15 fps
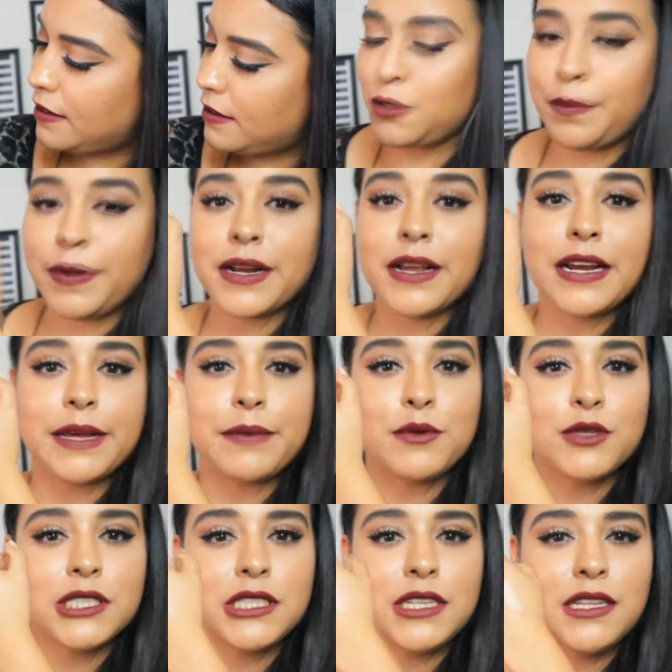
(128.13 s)
Súper
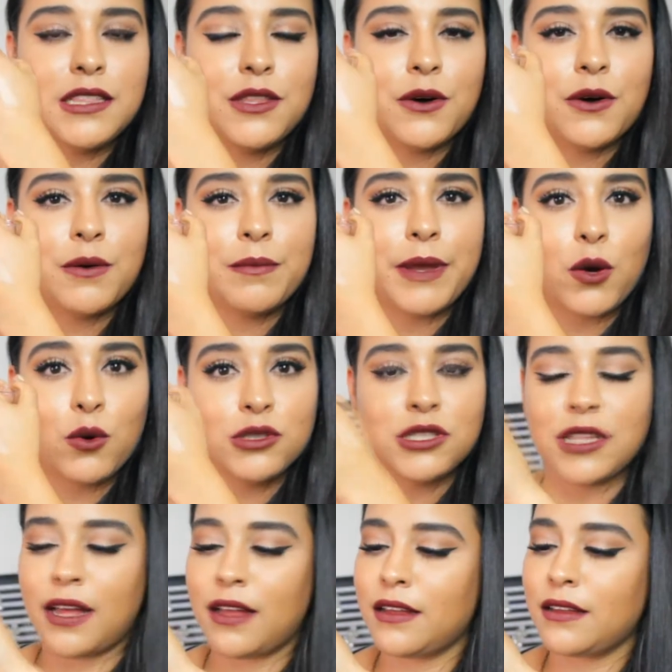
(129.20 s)
cremosito. Me
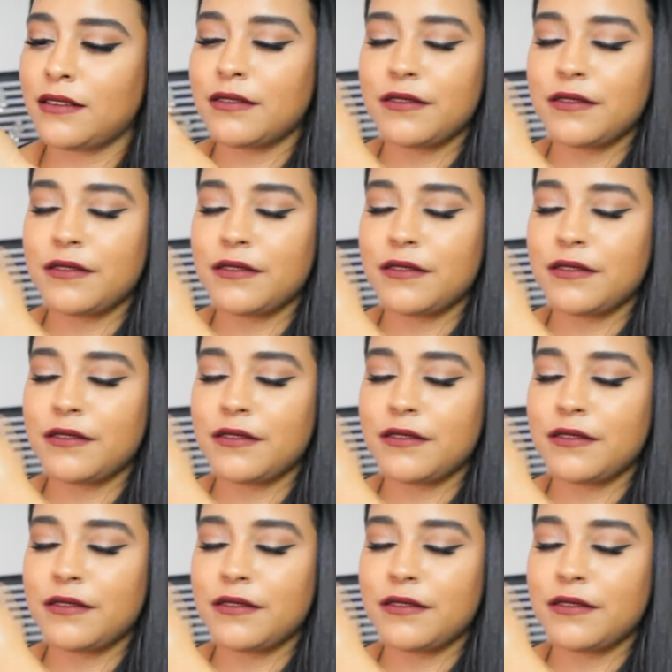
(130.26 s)
gusta.